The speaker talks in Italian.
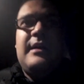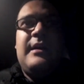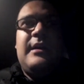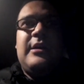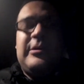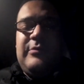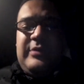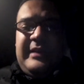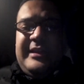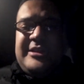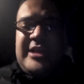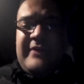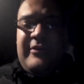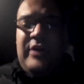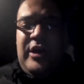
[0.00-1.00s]
Comunque
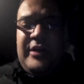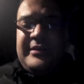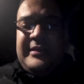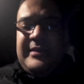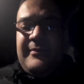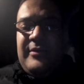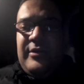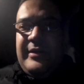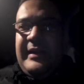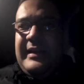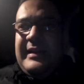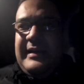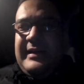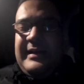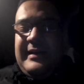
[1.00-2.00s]
dicevo, ottimo il,
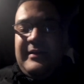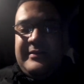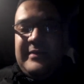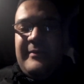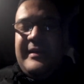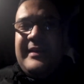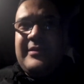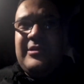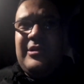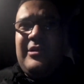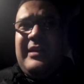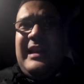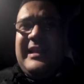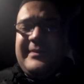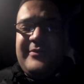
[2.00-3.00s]
ottimi gli
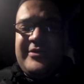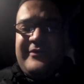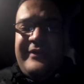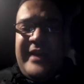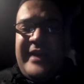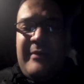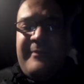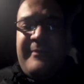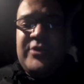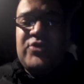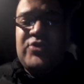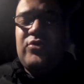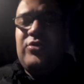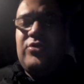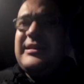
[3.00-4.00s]
attori, l'atmosfera mi è
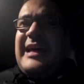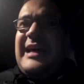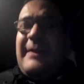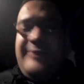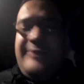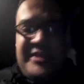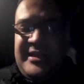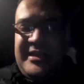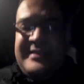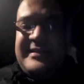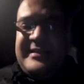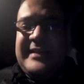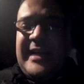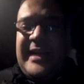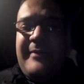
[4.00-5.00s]
piaciuta,
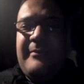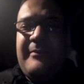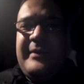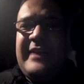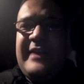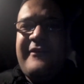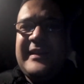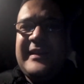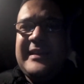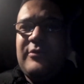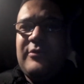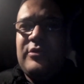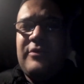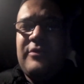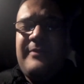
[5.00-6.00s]
l'amicizia tra i bambini è fatta
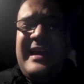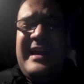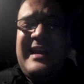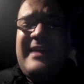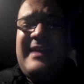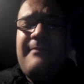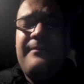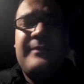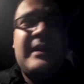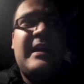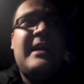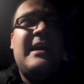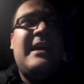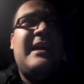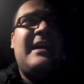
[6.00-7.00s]
molto bene.
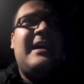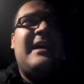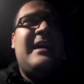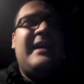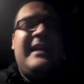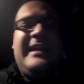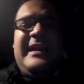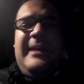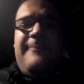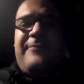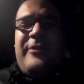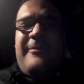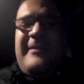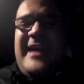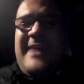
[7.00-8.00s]
Il
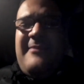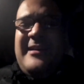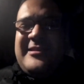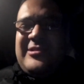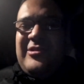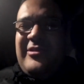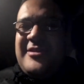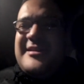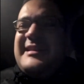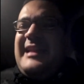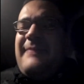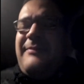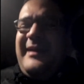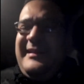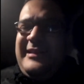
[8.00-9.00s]
problema sorge
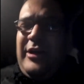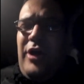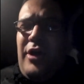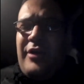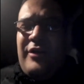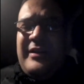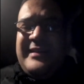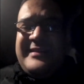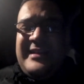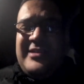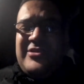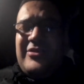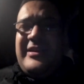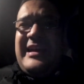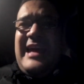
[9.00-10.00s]
nella parte horror, nel
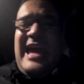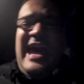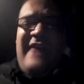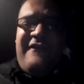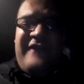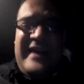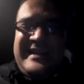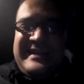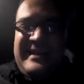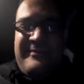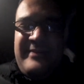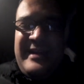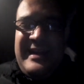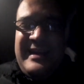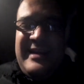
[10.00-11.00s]
senso che è fatta
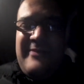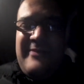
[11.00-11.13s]
bene,